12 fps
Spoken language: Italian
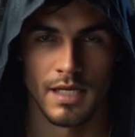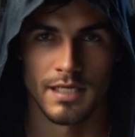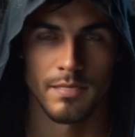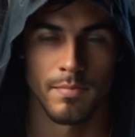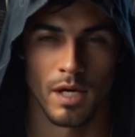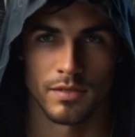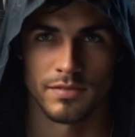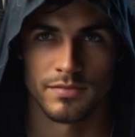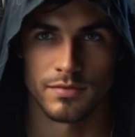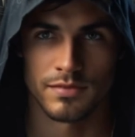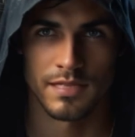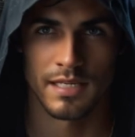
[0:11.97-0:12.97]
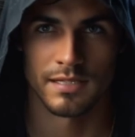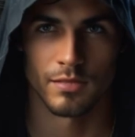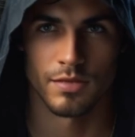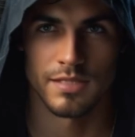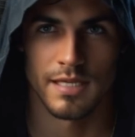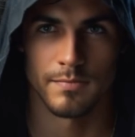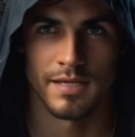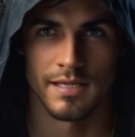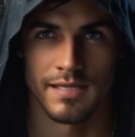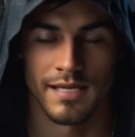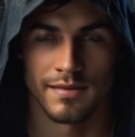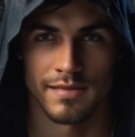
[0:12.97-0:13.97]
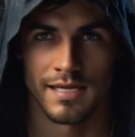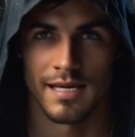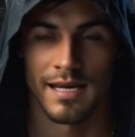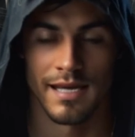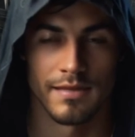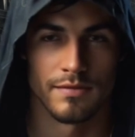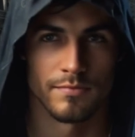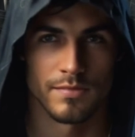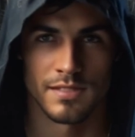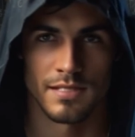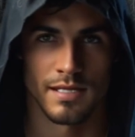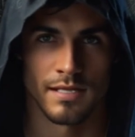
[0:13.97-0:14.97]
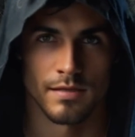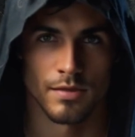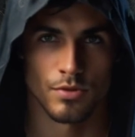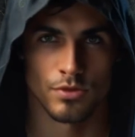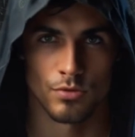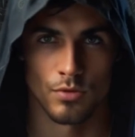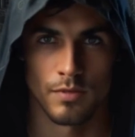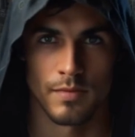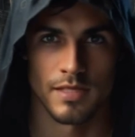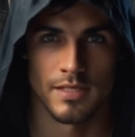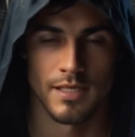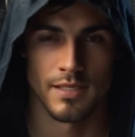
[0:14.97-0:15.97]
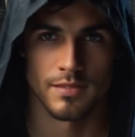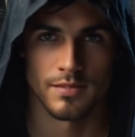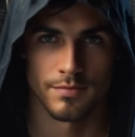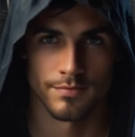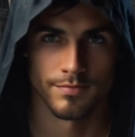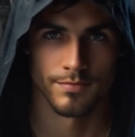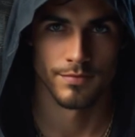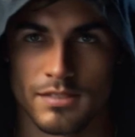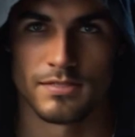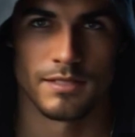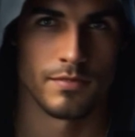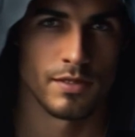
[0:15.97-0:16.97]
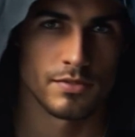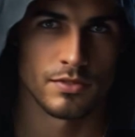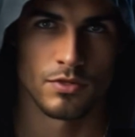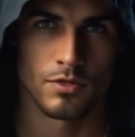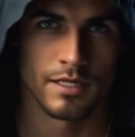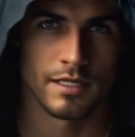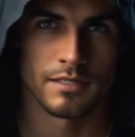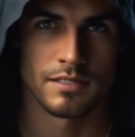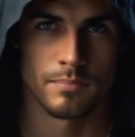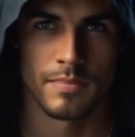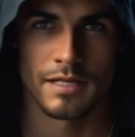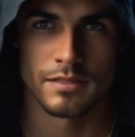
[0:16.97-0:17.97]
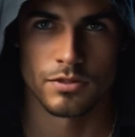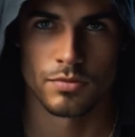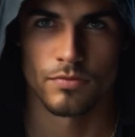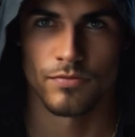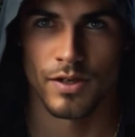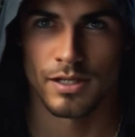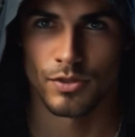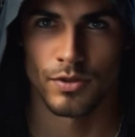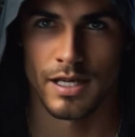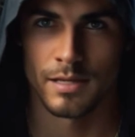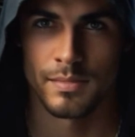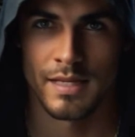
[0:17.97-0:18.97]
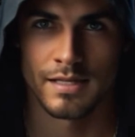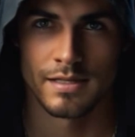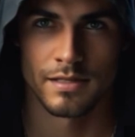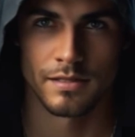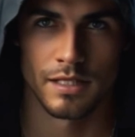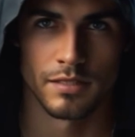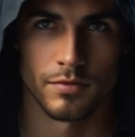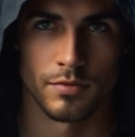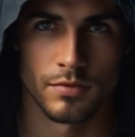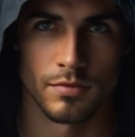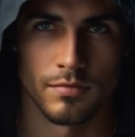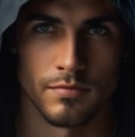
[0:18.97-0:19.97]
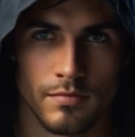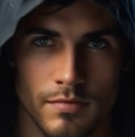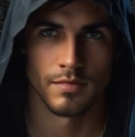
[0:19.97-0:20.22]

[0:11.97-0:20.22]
e che molti sostengono sia maledetta ed infestata da oscure presenze. Questa è una storia che si basa su un fatto realmente accaduto.